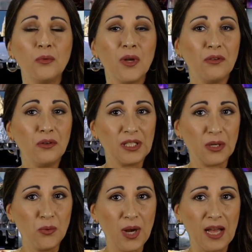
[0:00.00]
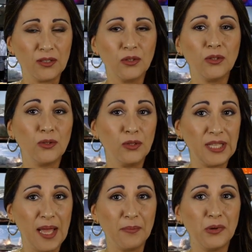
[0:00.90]
Una volta curato, col
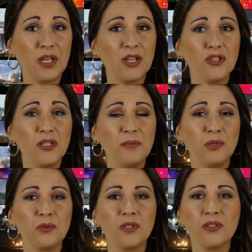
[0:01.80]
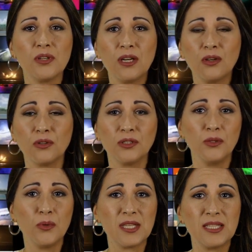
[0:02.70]
tempo gli angeli blu si sono
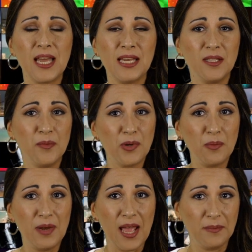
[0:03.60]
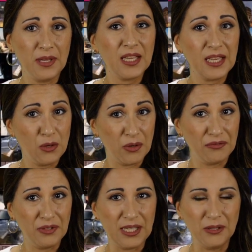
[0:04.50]
accorti di una serie di problemi che lo
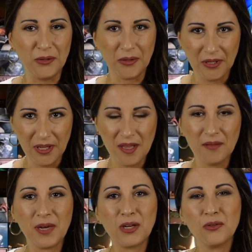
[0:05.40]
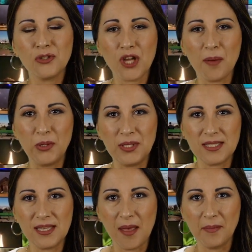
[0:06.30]
affliggono, ma conosciamole
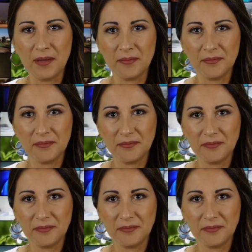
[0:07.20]
insieme.